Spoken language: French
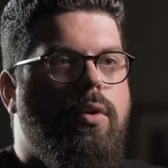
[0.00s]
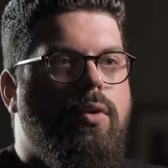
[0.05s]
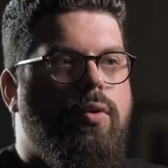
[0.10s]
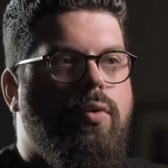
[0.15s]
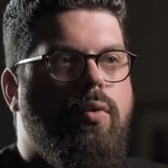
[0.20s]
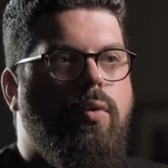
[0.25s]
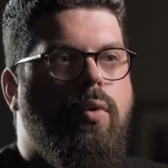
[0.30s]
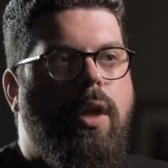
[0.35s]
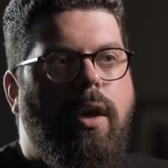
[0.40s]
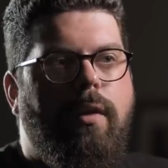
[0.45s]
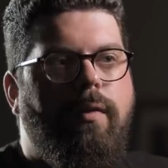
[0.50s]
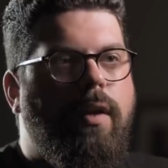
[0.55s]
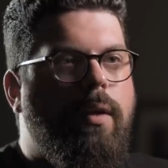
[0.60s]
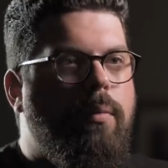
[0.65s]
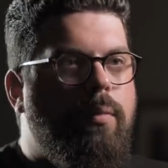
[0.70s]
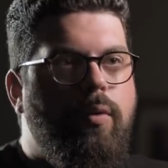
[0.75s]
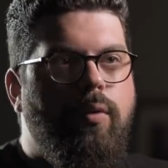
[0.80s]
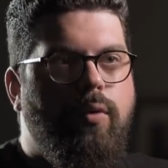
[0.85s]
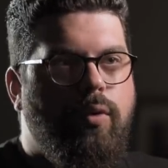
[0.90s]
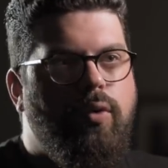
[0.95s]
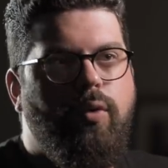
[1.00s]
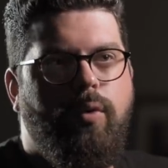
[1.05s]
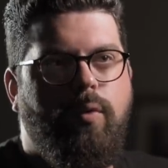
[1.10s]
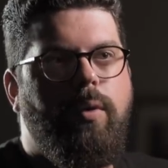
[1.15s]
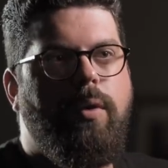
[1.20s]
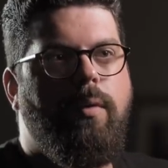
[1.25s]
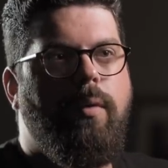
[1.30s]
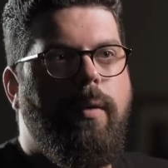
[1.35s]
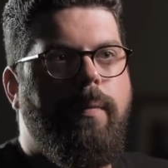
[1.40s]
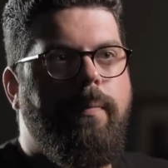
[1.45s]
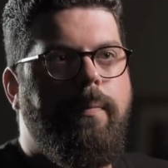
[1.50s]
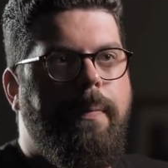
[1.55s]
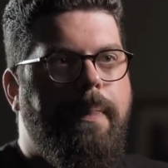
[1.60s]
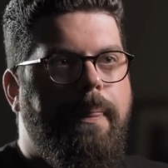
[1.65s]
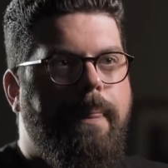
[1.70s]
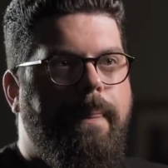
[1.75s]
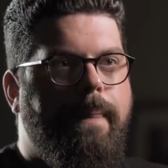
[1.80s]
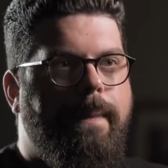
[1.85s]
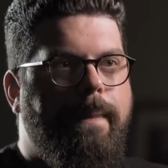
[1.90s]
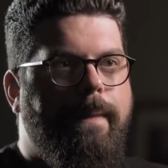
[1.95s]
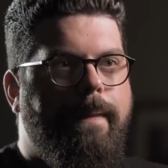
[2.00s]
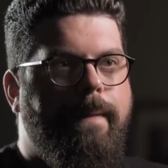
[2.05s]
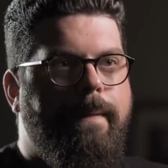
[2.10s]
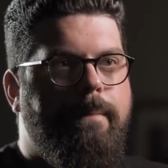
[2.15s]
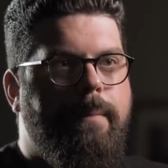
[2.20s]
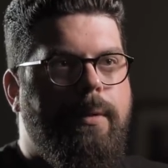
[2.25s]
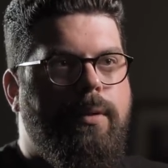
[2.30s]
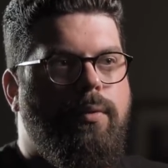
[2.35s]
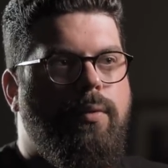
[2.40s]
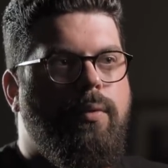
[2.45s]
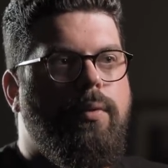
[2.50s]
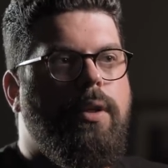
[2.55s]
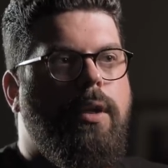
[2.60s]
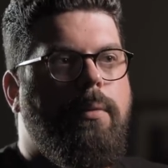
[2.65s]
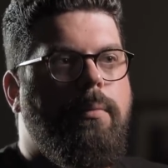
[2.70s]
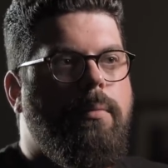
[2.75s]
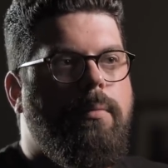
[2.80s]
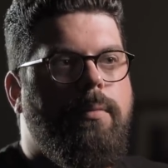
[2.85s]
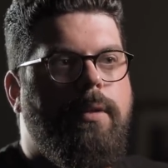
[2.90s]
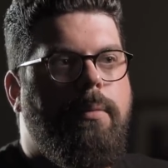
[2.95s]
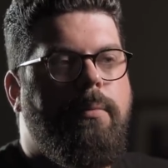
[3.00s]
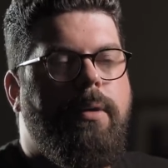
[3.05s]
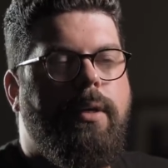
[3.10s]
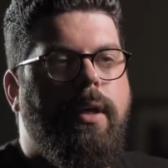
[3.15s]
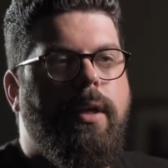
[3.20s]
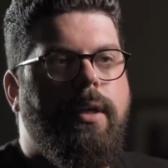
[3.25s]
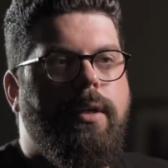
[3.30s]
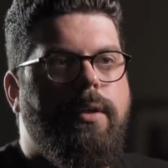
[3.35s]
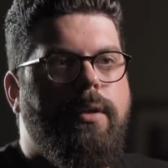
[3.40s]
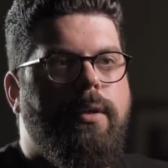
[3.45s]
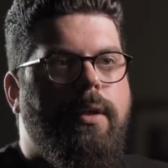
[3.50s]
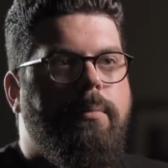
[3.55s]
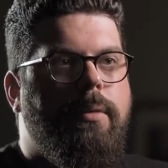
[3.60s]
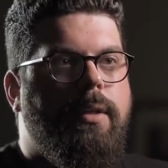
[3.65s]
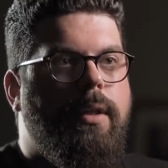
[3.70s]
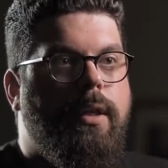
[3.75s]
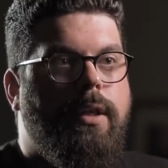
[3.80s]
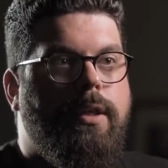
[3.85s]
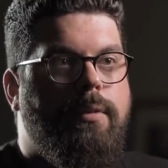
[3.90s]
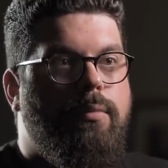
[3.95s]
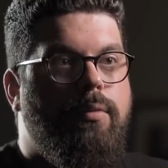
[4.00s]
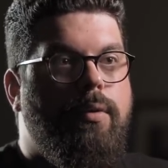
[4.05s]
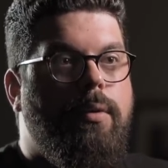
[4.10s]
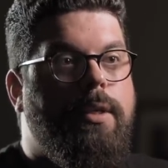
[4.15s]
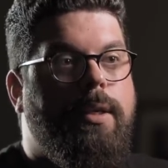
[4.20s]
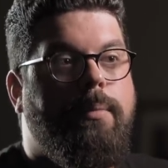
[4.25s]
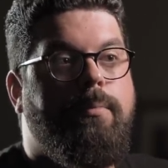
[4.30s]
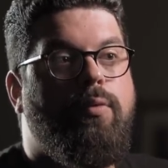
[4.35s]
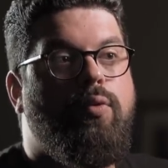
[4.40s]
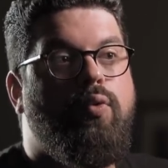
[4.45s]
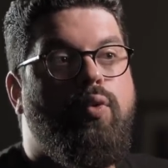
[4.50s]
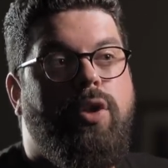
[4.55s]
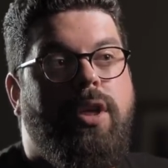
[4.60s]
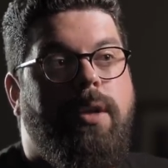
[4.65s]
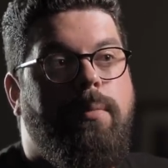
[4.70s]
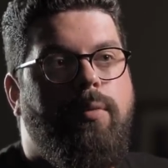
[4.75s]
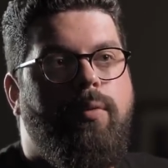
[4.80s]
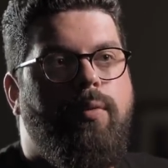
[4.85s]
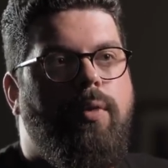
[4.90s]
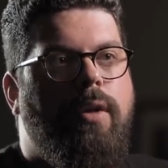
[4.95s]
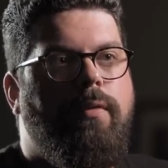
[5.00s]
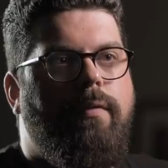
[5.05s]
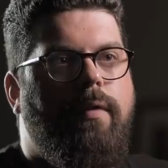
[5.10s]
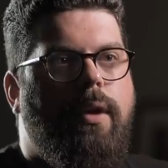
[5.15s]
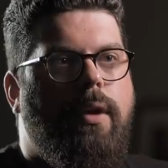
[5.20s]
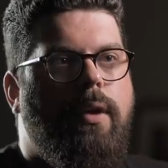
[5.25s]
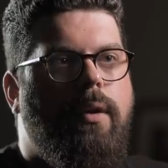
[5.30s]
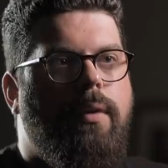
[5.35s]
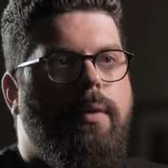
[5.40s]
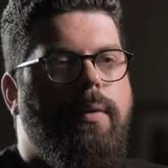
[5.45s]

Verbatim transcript: je les referai plus aujourd'hui, quoi. Parce que ça, ça m'intéresse, ça m'intéresse plus et ça me toucherait plus de les faire.